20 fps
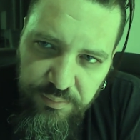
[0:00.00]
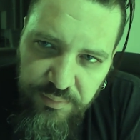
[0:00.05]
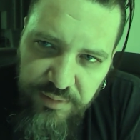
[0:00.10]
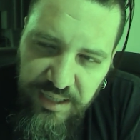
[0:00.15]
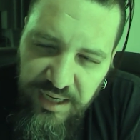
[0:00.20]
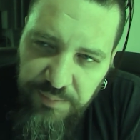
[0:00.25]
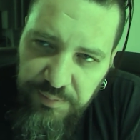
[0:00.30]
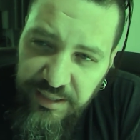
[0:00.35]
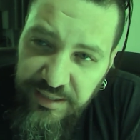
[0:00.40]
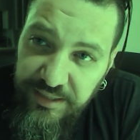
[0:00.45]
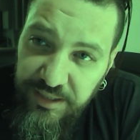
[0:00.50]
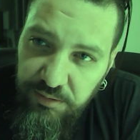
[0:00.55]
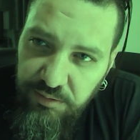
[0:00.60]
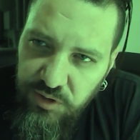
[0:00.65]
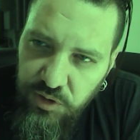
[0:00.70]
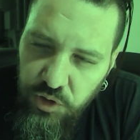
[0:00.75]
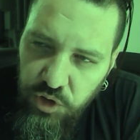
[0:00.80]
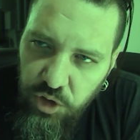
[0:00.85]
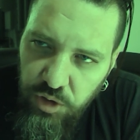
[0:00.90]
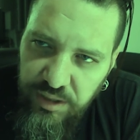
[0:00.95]
nella mente di
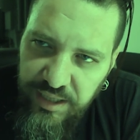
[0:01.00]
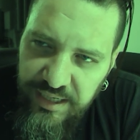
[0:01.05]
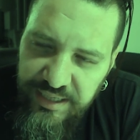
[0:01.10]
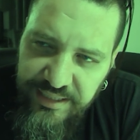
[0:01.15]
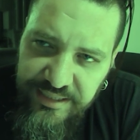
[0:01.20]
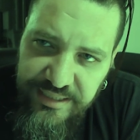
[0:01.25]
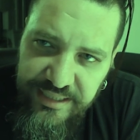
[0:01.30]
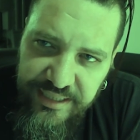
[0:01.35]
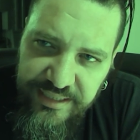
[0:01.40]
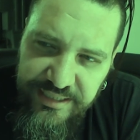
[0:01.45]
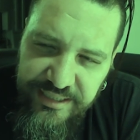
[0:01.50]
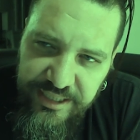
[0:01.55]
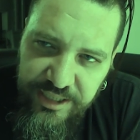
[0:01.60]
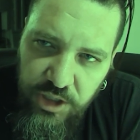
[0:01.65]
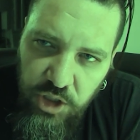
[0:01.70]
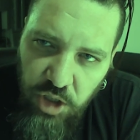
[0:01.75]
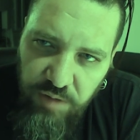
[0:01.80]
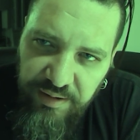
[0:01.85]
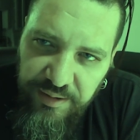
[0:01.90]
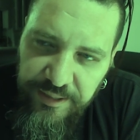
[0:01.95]
questo giornalista che si
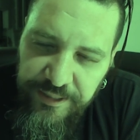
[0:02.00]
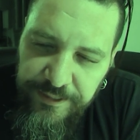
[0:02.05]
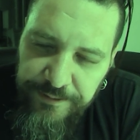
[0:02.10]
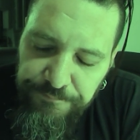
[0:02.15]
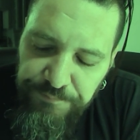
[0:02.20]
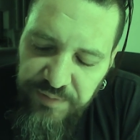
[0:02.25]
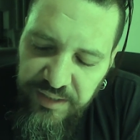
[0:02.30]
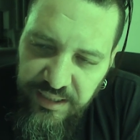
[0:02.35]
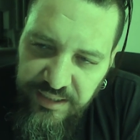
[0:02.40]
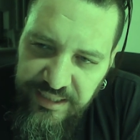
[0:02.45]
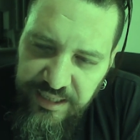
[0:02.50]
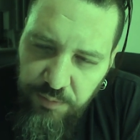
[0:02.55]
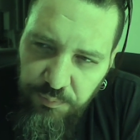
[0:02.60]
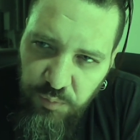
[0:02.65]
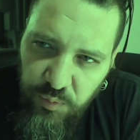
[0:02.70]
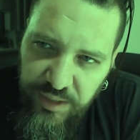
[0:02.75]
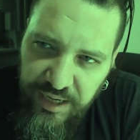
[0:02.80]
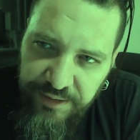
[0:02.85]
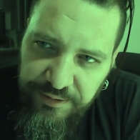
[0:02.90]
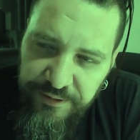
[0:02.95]
ritrova in realtà
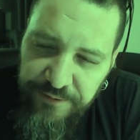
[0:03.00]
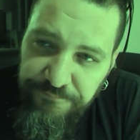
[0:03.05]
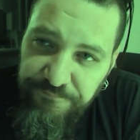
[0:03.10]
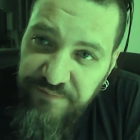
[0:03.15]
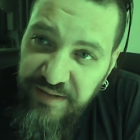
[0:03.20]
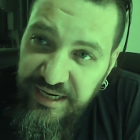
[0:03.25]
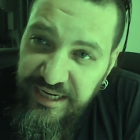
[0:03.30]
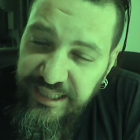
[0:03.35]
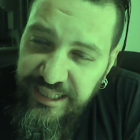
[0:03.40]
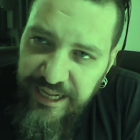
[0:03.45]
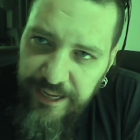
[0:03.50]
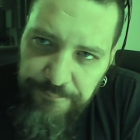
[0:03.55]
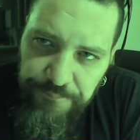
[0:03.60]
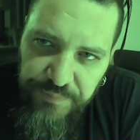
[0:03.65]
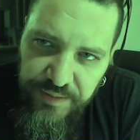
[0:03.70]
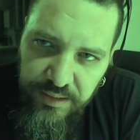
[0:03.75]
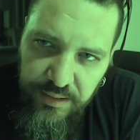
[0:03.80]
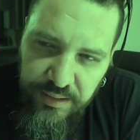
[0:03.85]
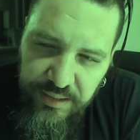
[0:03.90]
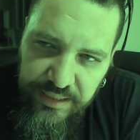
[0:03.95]
una verità
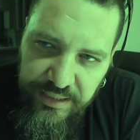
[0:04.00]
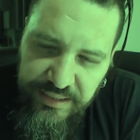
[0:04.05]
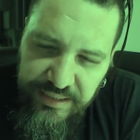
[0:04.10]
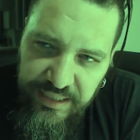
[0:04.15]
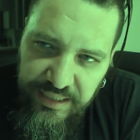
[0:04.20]
eh,